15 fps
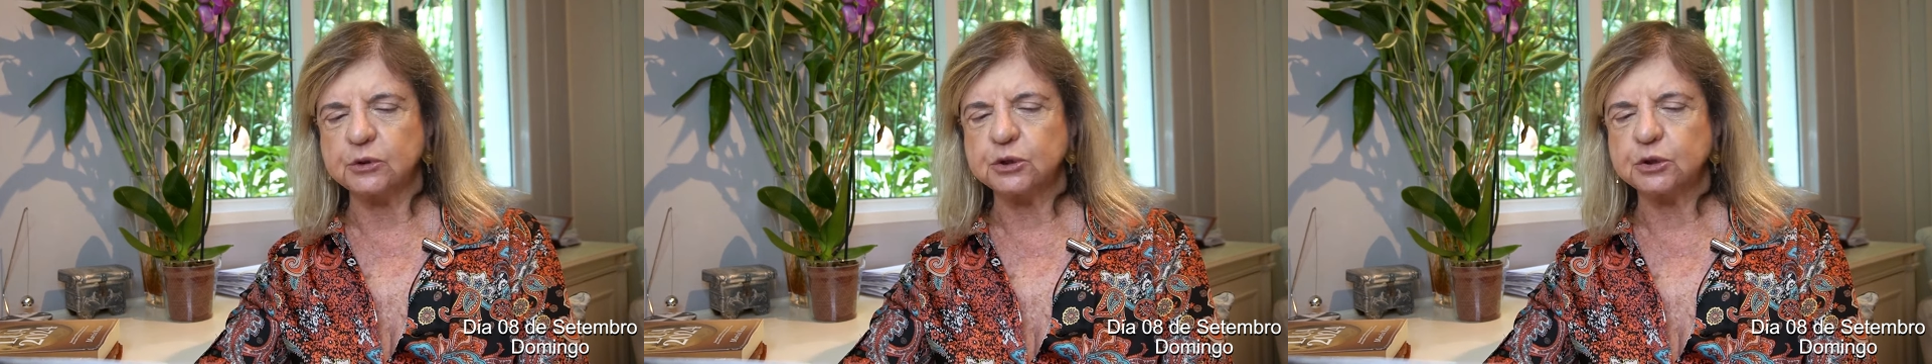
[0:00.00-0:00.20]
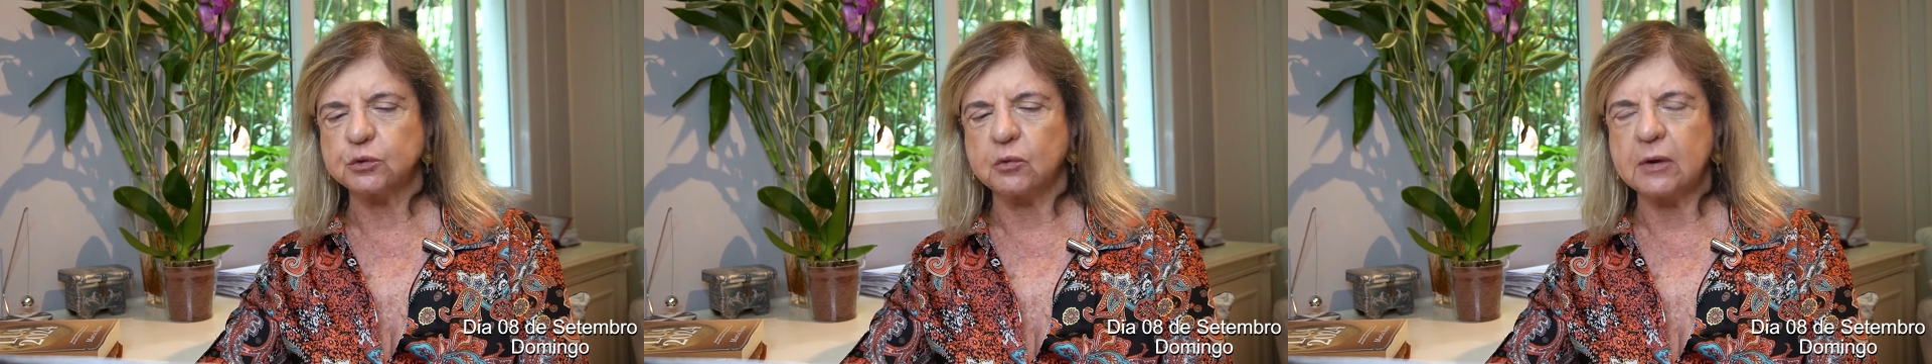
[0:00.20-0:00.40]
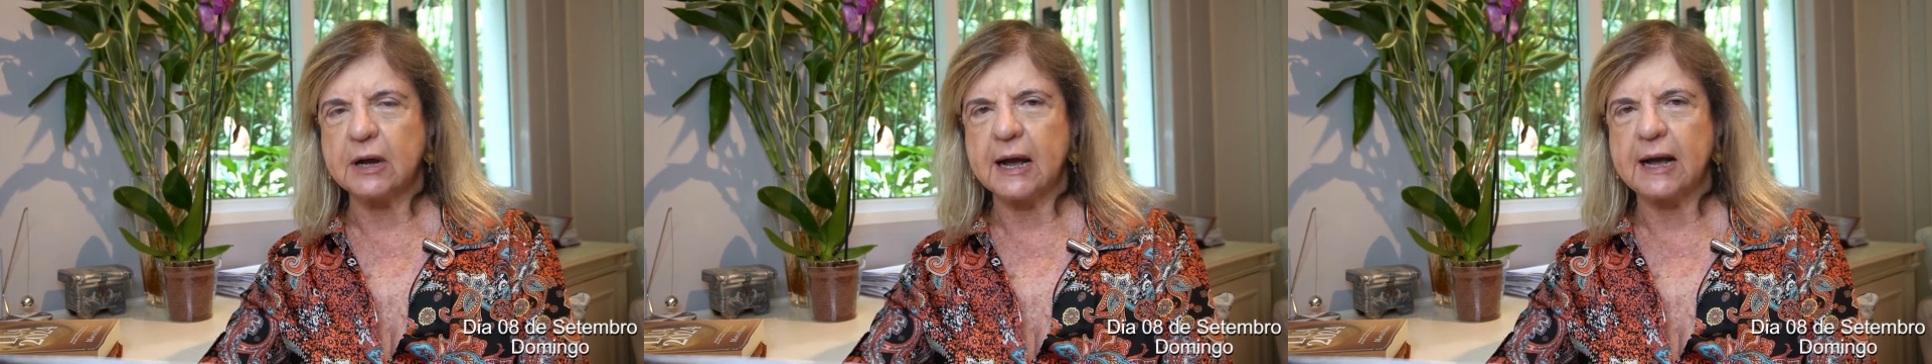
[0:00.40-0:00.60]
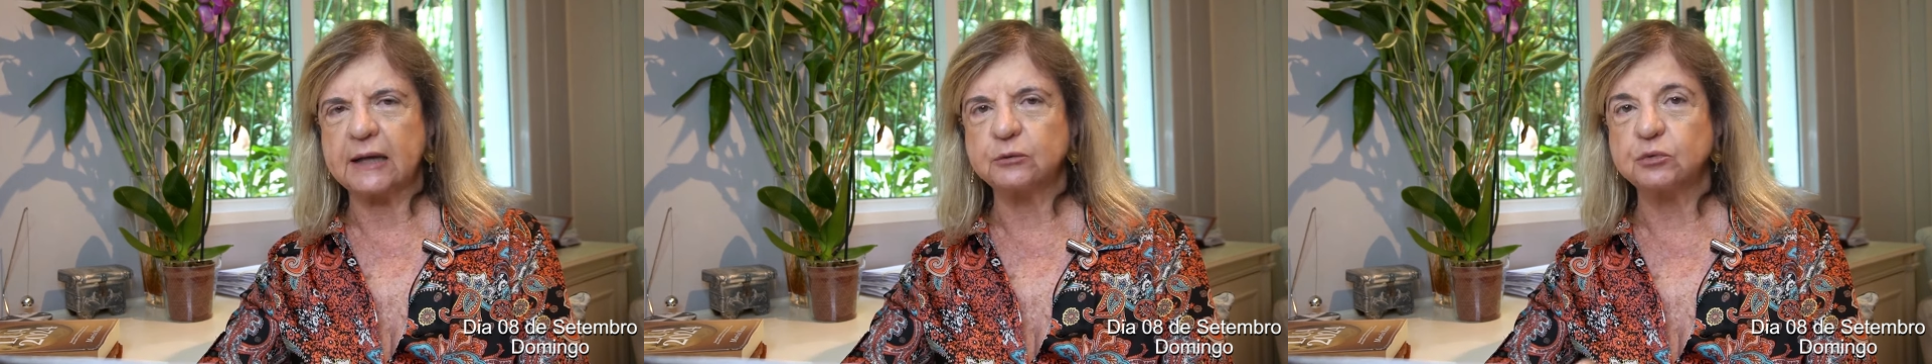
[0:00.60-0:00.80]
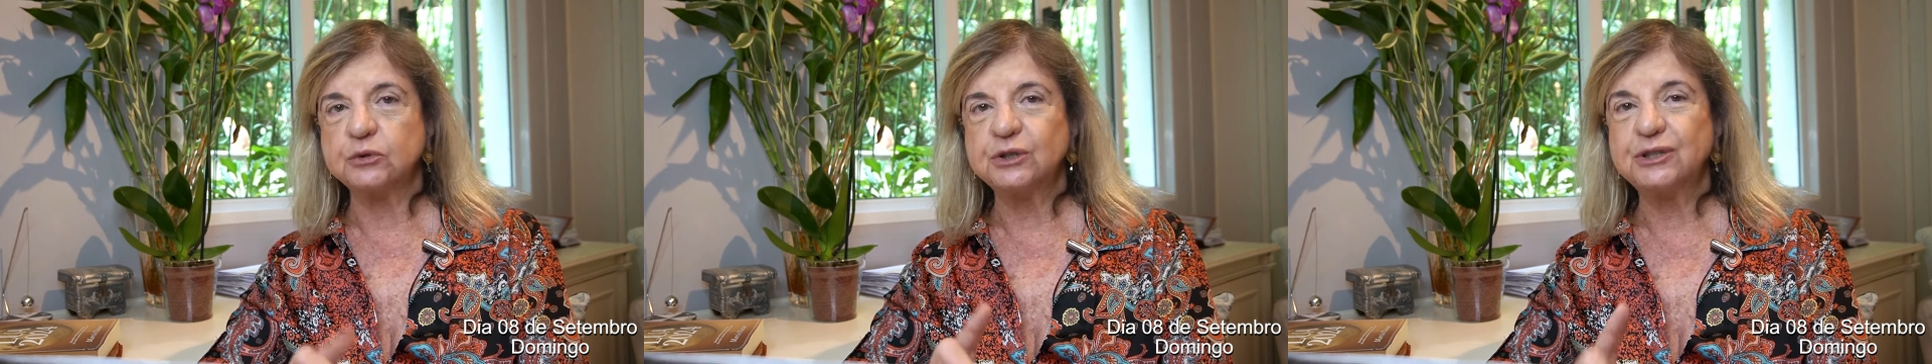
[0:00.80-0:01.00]

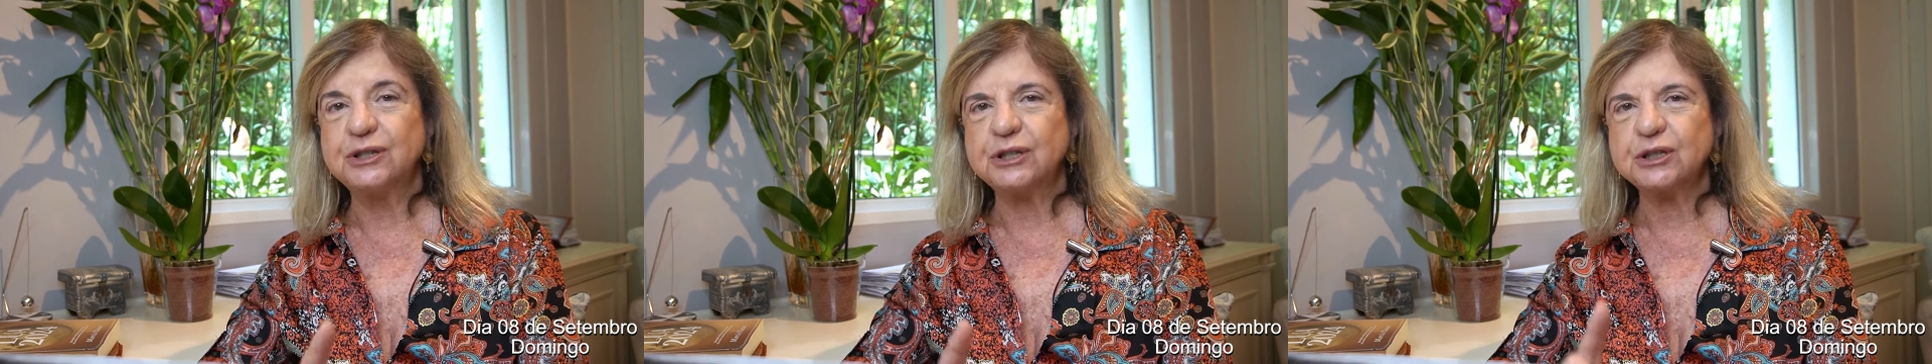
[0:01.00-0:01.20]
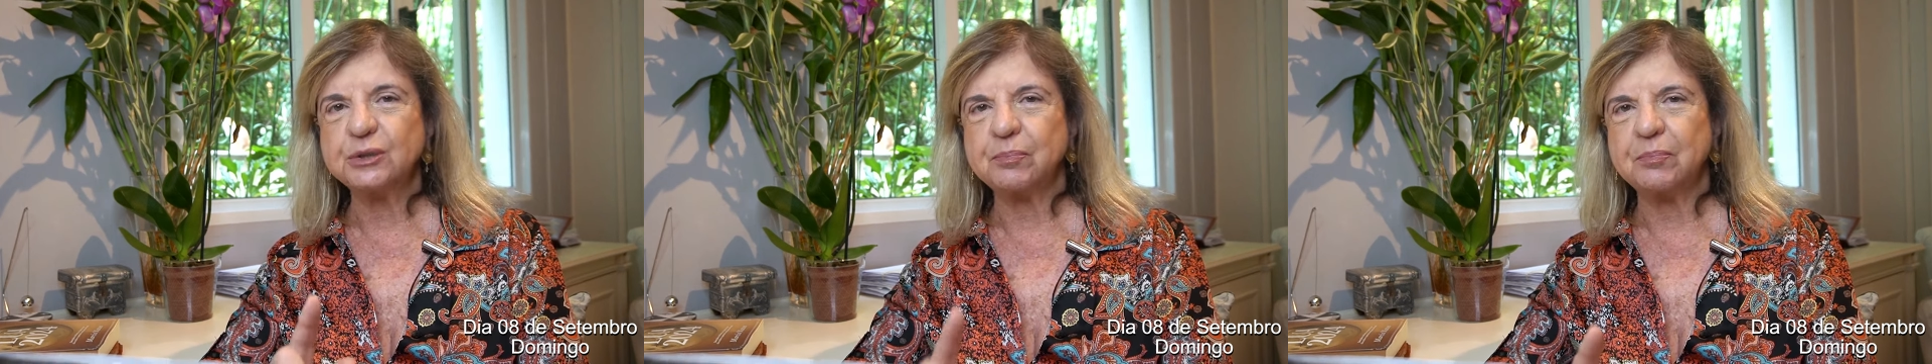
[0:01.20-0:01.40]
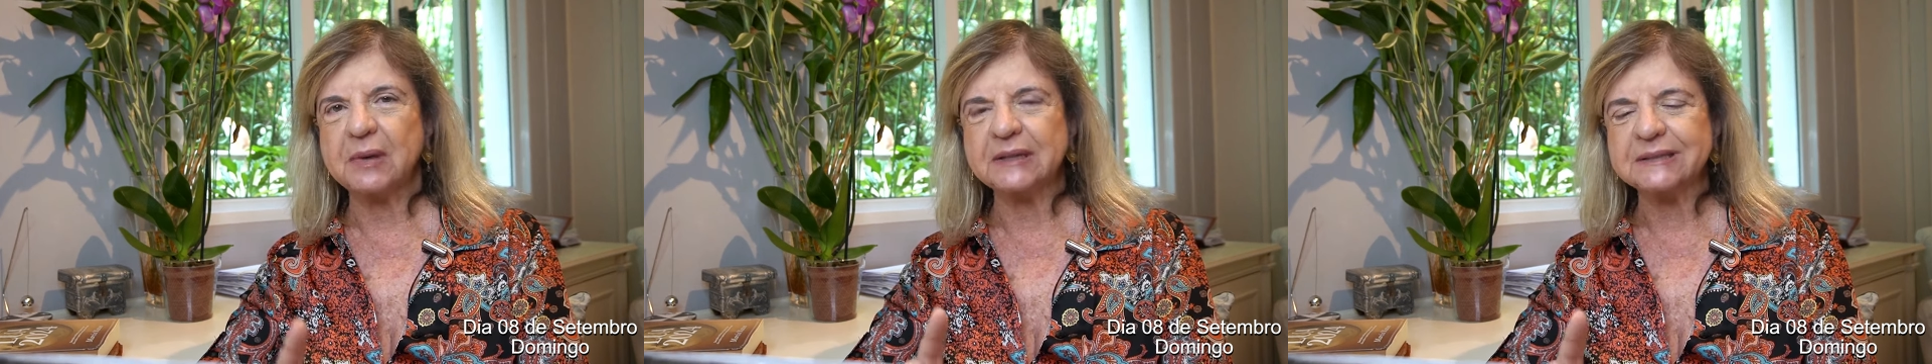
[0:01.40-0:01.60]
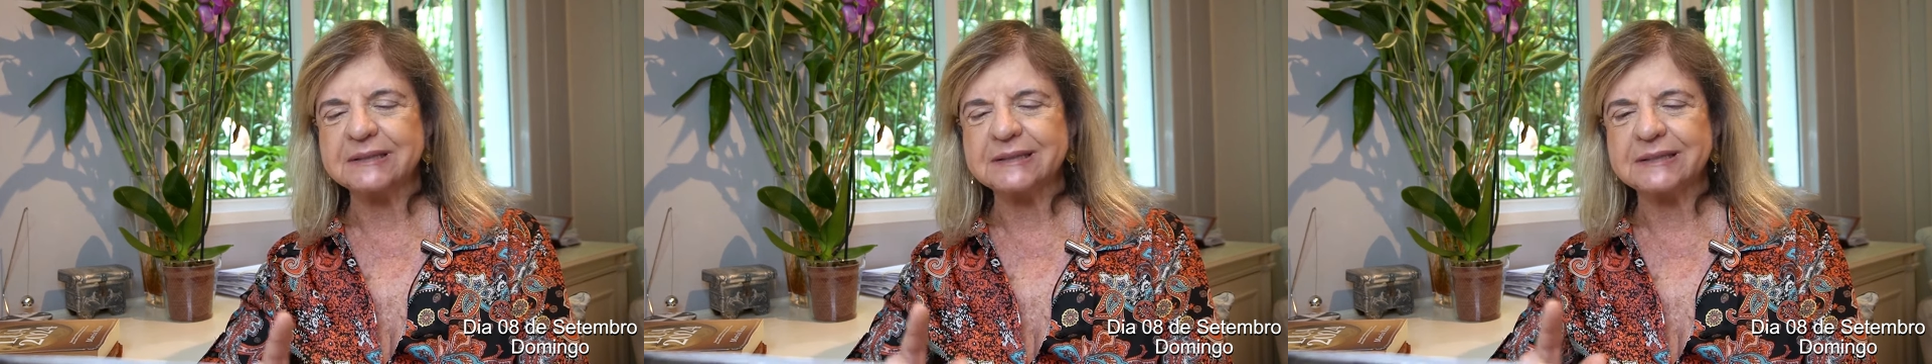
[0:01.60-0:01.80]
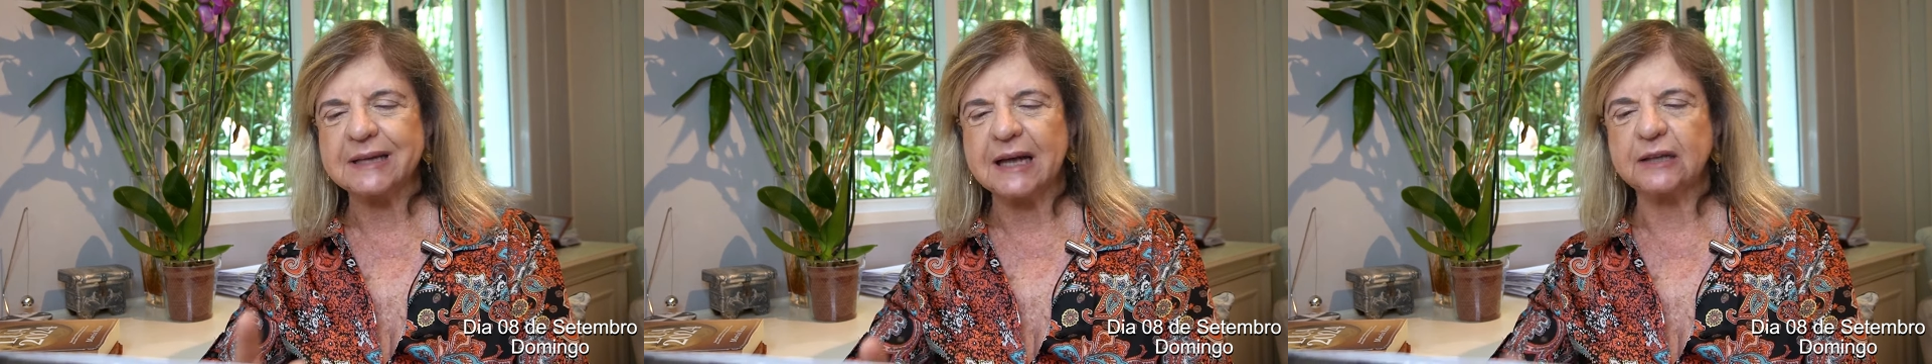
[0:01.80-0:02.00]
enxugado,
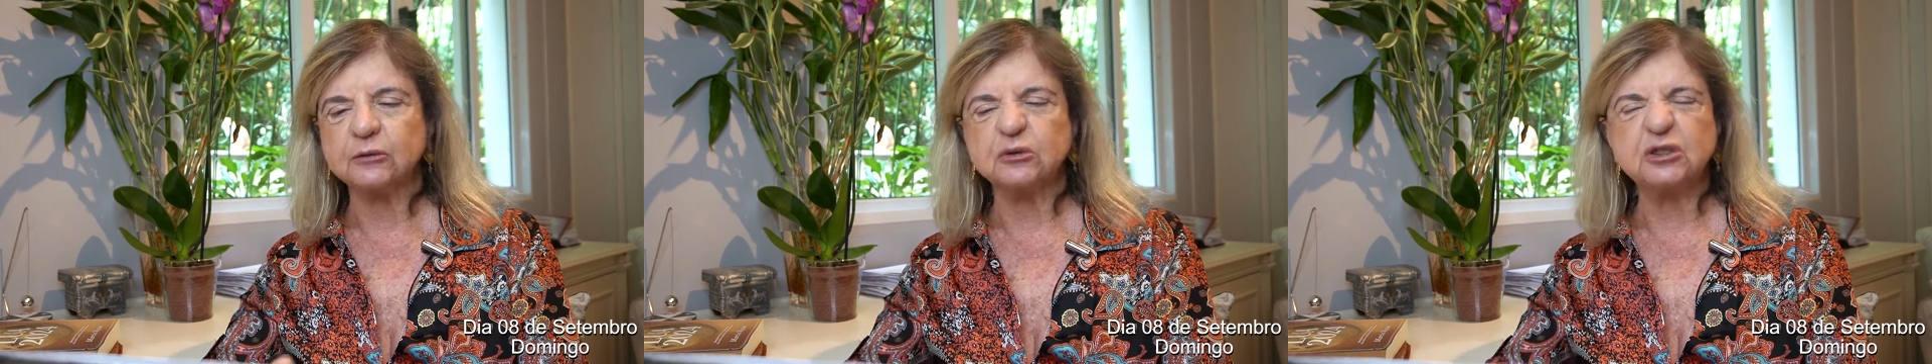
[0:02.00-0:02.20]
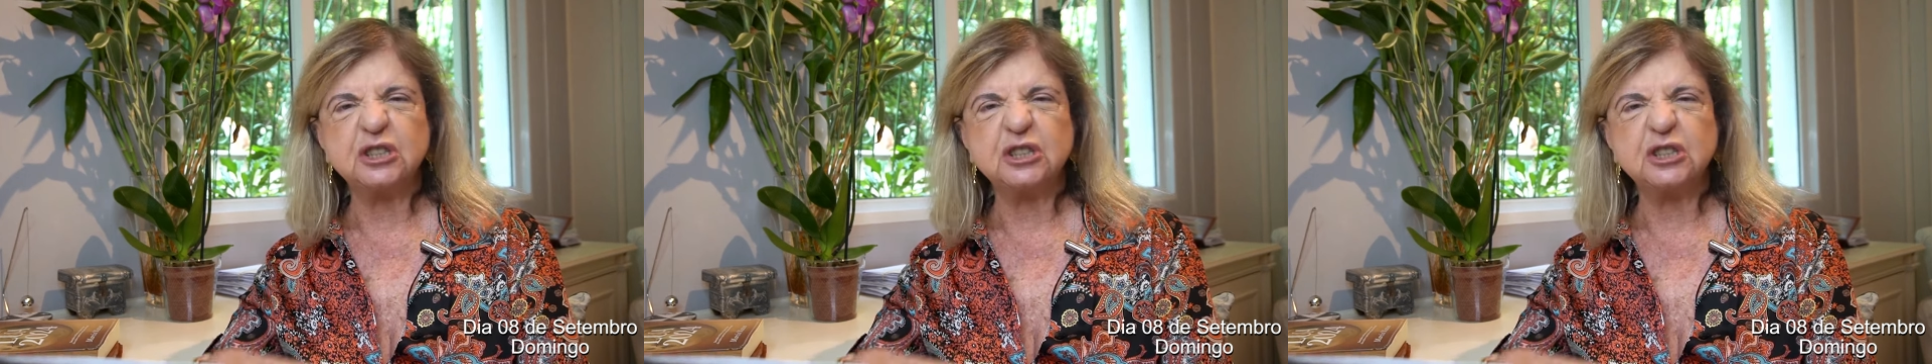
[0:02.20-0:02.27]
dispensado,